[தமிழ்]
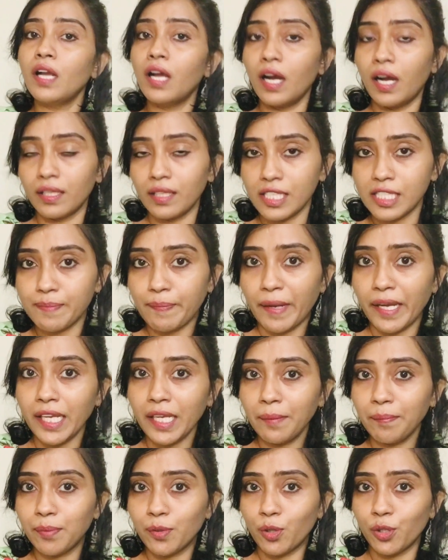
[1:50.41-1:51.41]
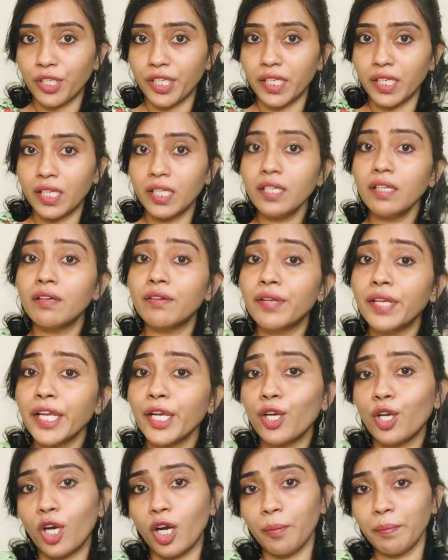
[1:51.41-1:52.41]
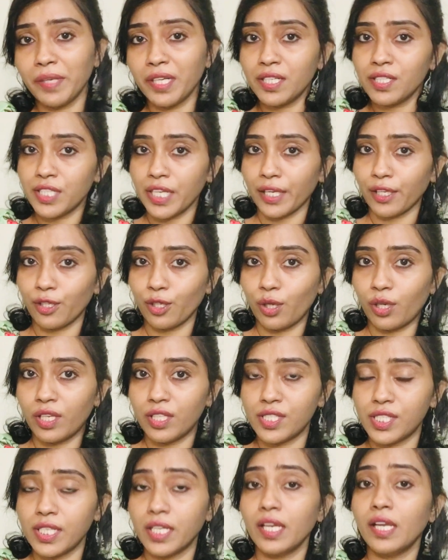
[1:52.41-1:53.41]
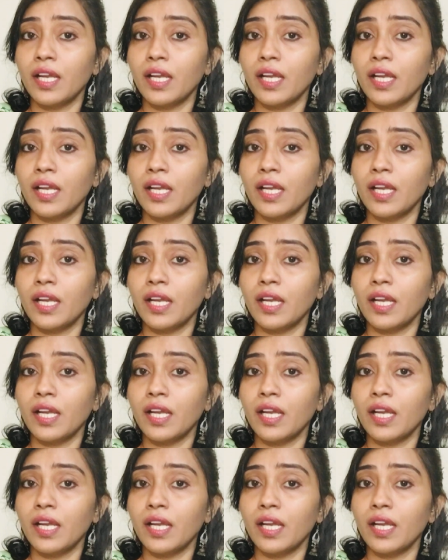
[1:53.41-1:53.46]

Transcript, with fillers: அந்த ஸ்பைக் ப்ரோட்டீனை ரீகாமினன்ட் டெக்னாலஜி